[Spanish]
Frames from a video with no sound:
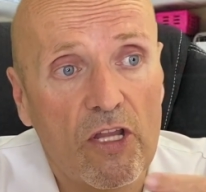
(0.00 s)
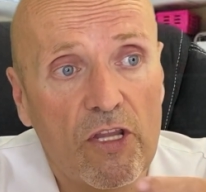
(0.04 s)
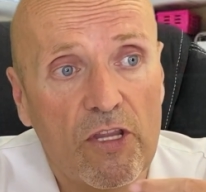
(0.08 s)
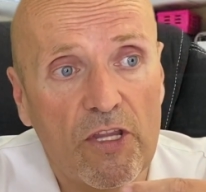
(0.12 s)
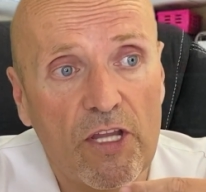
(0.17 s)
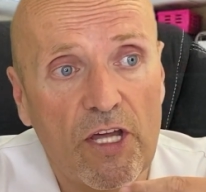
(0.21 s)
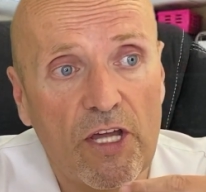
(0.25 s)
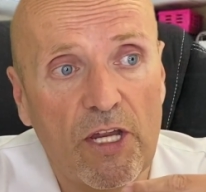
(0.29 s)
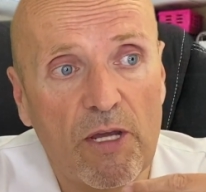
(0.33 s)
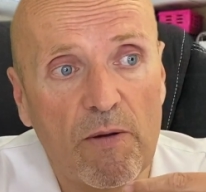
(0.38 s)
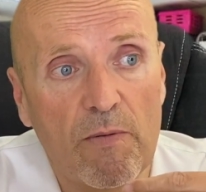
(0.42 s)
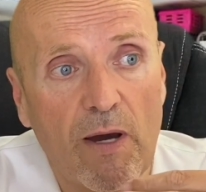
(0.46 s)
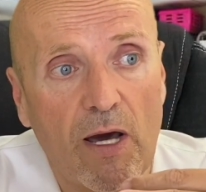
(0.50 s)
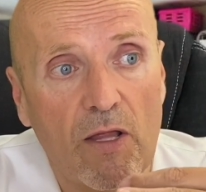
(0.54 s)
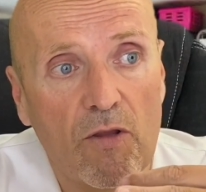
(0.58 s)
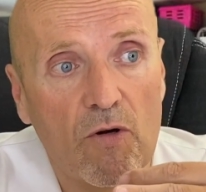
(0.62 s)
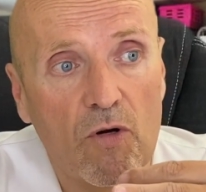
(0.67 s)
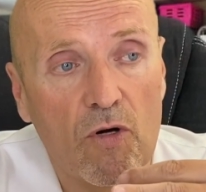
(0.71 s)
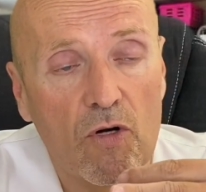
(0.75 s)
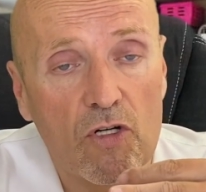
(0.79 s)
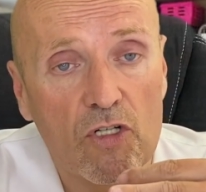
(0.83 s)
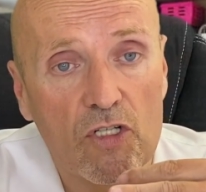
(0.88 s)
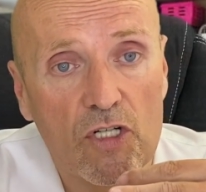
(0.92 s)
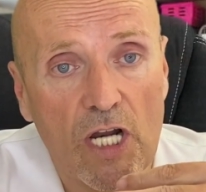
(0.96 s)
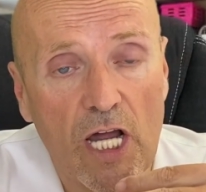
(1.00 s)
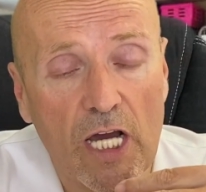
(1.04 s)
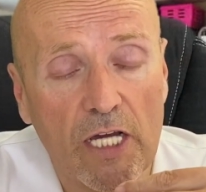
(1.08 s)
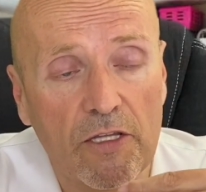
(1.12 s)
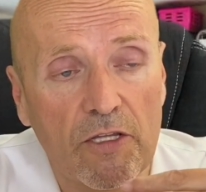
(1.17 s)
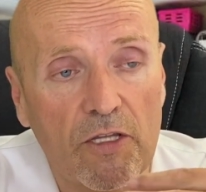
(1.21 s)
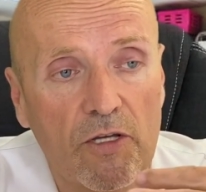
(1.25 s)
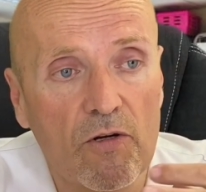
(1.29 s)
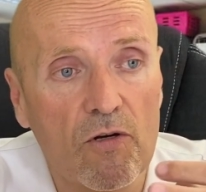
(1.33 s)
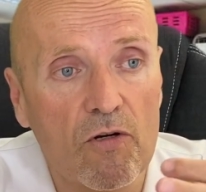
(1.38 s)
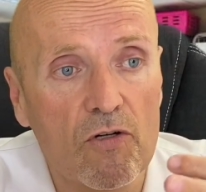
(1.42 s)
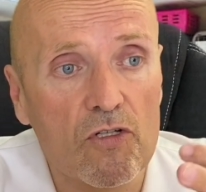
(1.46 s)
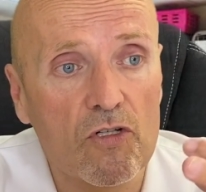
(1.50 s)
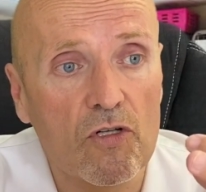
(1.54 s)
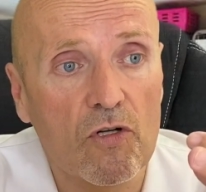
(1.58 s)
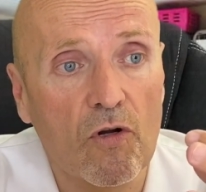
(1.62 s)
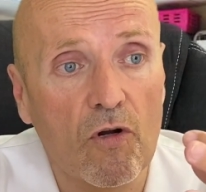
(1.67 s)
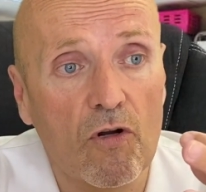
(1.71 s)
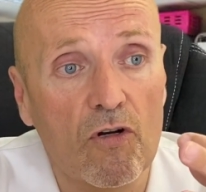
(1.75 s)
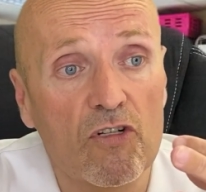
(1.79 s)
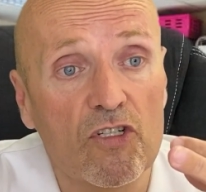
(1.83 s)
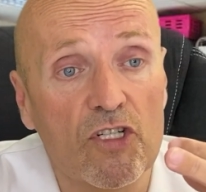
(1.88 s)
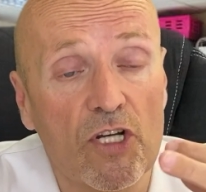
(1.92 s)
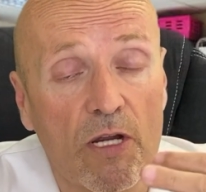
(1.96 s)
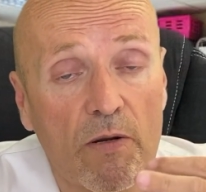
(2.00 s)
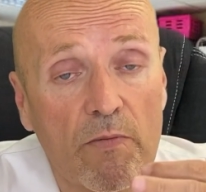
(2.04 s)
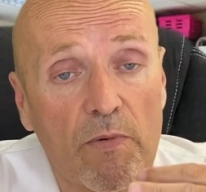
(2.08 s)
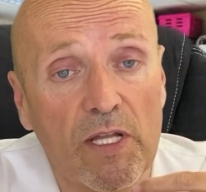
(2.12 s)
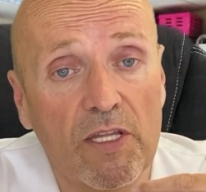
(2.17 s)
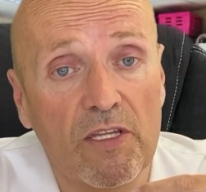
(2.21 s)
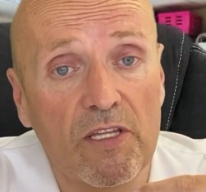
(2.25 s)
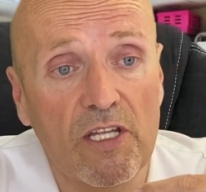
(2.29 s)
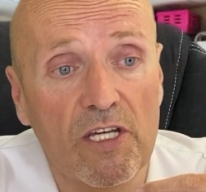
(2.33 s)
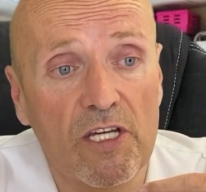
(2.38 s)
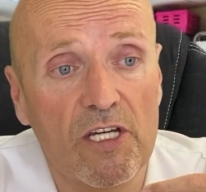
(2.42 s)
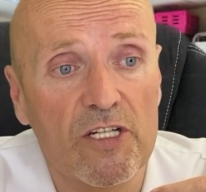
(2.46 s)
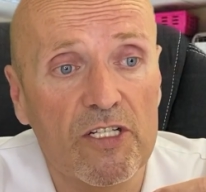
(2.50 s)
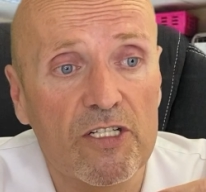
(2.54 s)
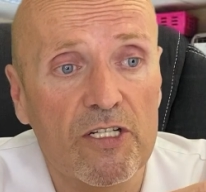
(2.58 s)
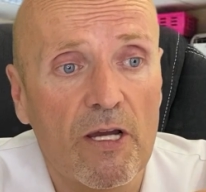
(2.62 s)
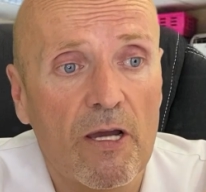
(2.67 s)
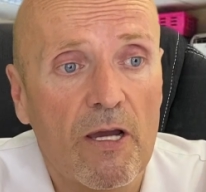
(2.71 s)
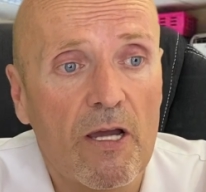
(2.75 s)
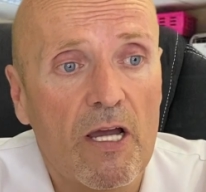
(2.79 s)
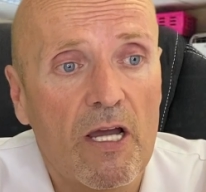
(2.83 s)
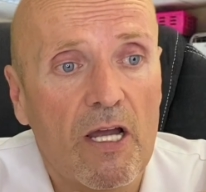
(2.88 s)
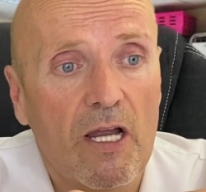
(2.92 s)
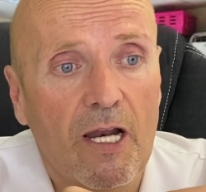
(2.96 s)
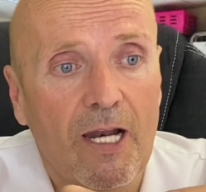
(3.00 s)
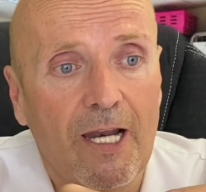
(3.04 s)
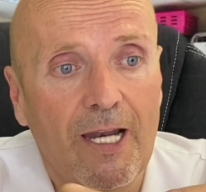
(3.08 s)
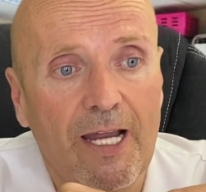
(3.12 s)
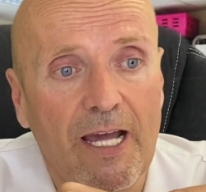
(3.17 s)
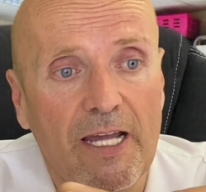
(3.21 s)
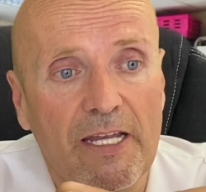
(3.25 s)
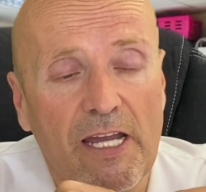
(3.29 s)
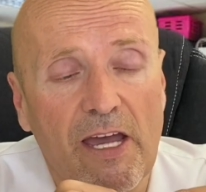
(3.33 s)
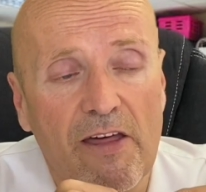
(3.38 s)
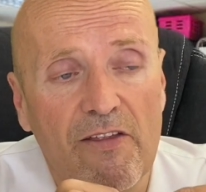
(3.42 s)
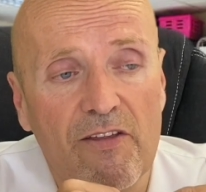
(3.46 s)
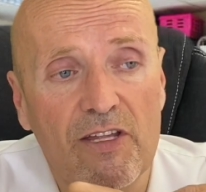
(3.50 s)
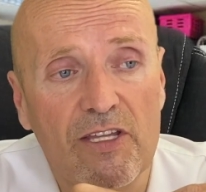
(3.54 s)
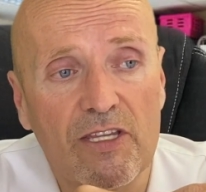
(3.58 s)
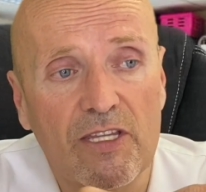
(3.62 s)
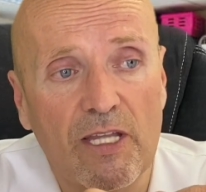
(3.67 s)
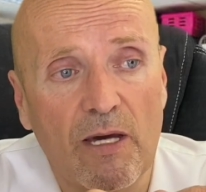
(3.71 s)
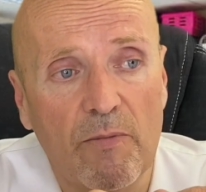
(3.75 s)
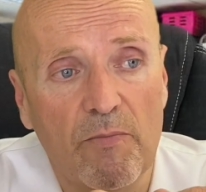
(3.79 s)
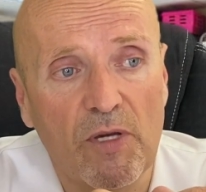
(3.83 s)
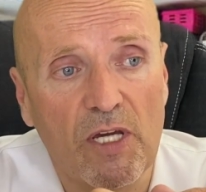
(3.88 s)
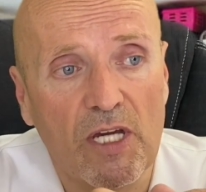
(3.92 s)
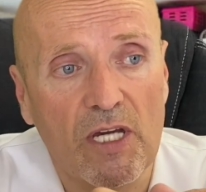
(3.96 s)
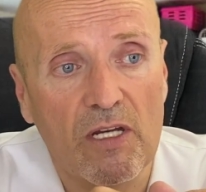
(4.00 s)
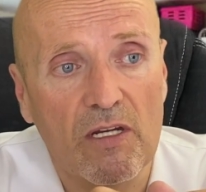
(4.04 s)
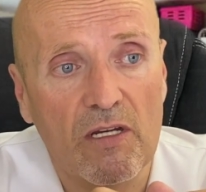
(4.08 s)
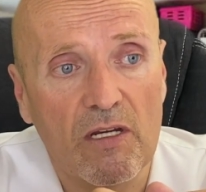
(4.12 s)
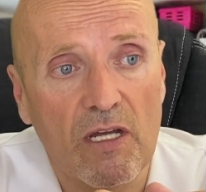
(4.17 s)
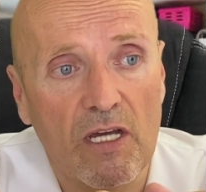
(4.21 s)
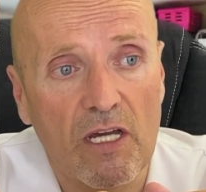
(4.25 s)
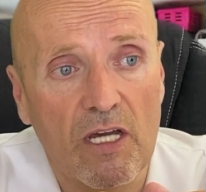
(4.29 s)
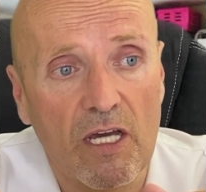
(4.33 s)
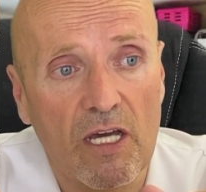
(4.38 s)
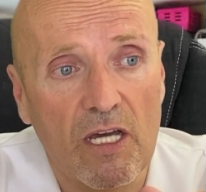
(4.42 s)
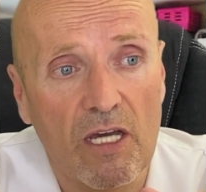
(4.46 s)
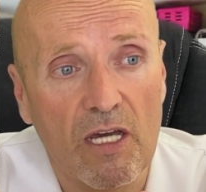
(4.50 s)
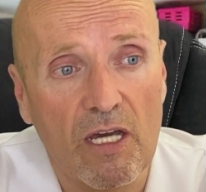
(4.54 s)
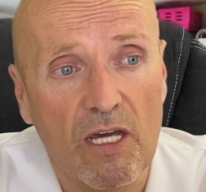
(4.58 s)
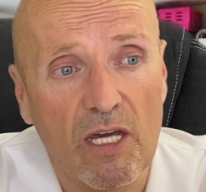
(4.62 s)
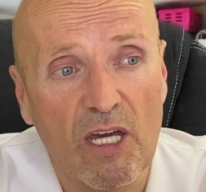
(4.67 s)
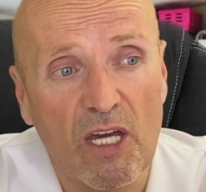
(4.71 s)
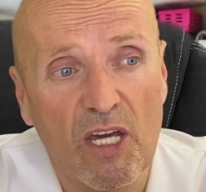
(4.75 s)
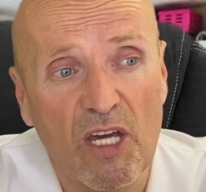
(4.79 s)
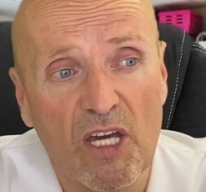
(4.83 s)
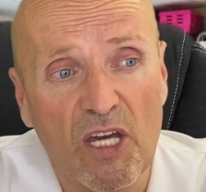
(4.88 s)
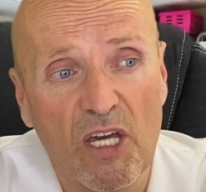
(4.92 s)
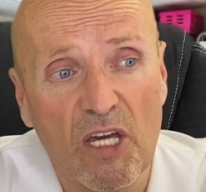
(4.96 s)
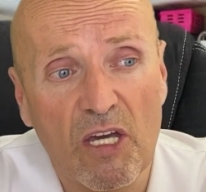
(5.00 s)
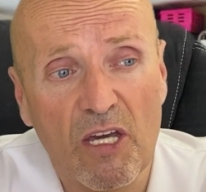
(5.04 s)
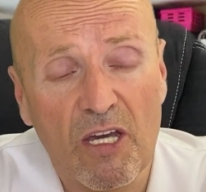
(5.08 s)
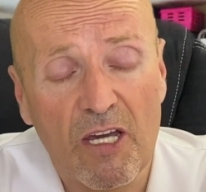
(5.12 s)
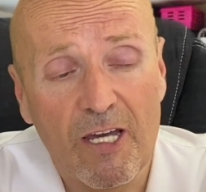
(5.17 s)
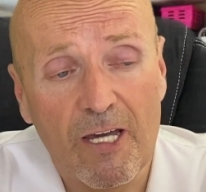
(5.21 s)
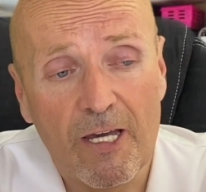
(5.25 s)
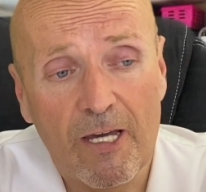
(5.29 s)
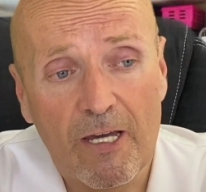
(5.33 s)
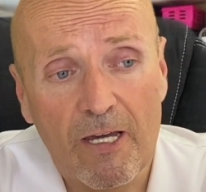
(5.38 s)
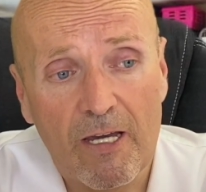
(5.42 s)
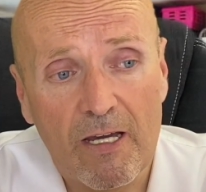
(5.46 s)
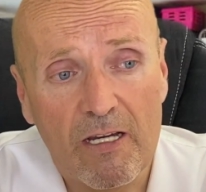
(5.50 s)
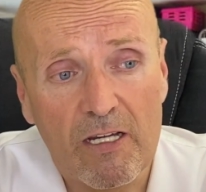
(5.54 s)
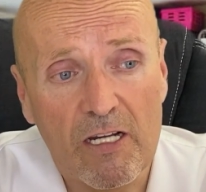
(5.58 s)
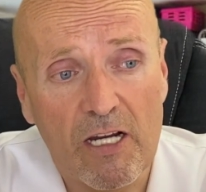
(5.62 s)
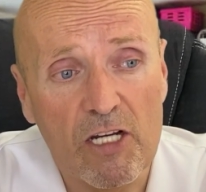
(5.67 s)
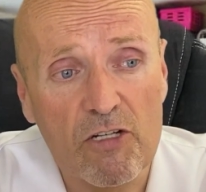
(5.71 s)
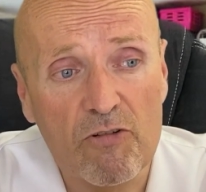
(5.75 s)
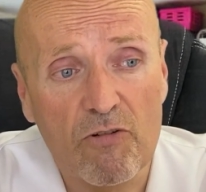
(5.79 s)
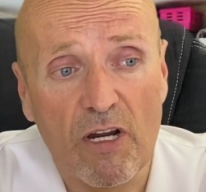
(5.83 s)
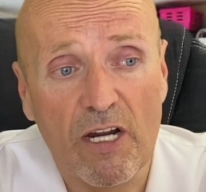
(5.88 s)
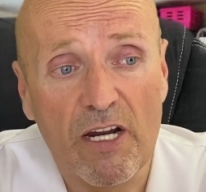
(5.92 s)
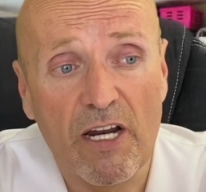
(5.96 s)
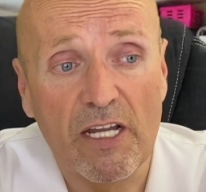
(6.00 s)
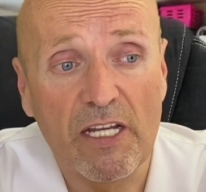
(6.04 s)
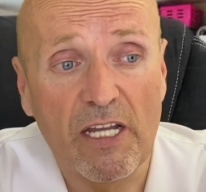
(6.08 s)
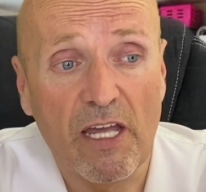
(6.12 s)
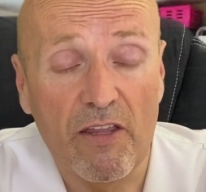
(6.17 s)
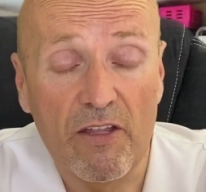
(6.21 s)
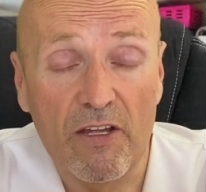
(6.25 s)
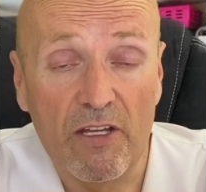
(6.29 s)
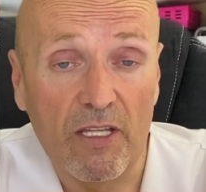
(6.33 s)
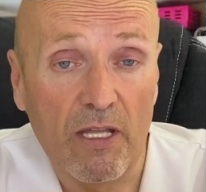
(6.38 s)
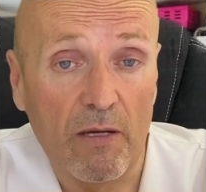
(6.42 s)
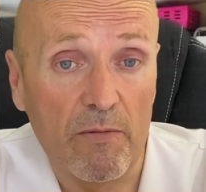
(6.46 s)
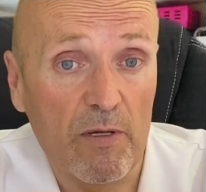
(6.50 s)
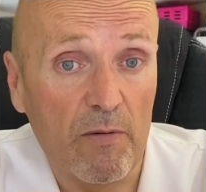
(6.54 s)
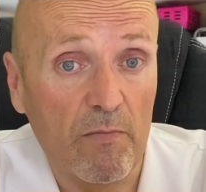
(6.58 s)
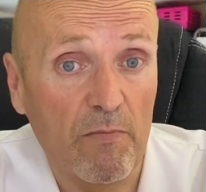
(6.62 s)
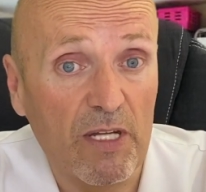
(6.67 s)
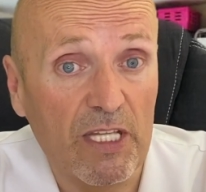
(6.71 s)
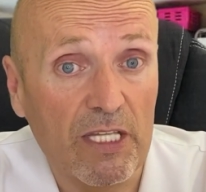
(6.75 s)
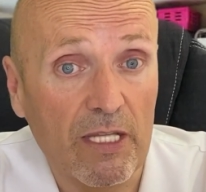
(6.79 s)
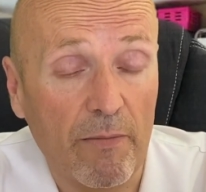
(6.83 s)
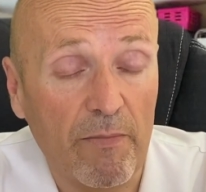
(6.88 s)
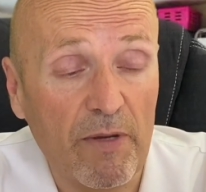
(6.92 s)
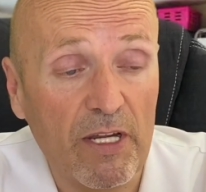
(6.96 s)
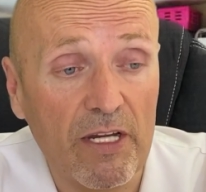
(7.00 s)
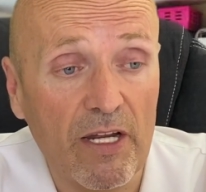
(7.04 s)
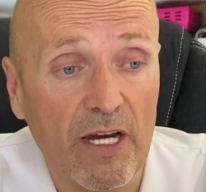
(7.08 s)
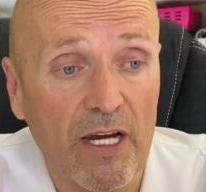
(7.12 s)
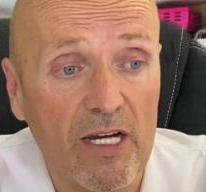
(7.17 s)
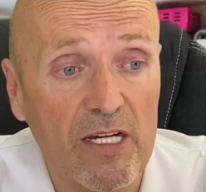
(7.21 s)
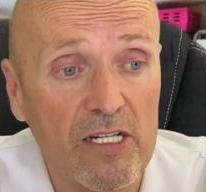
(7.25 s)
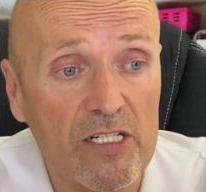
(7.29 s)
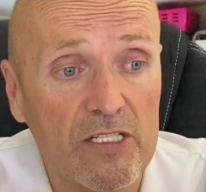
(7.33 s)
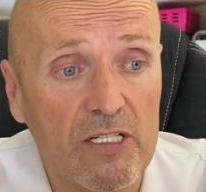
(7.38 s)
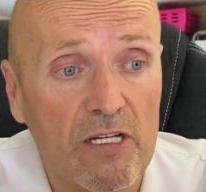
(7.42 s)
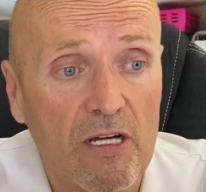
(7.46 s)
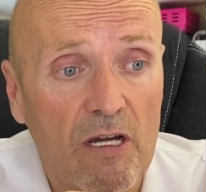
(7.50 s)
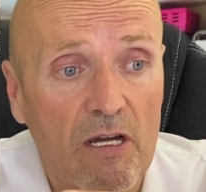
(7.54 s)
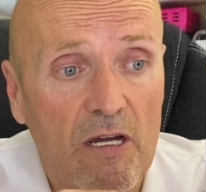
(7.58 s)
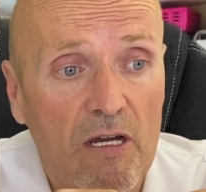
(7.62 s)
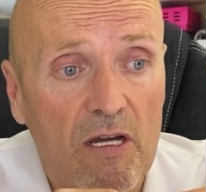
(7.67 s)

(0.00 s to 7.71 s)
derivados lácteos, conservantes, le añaden también, eh, le suelen añadir también vitaminas,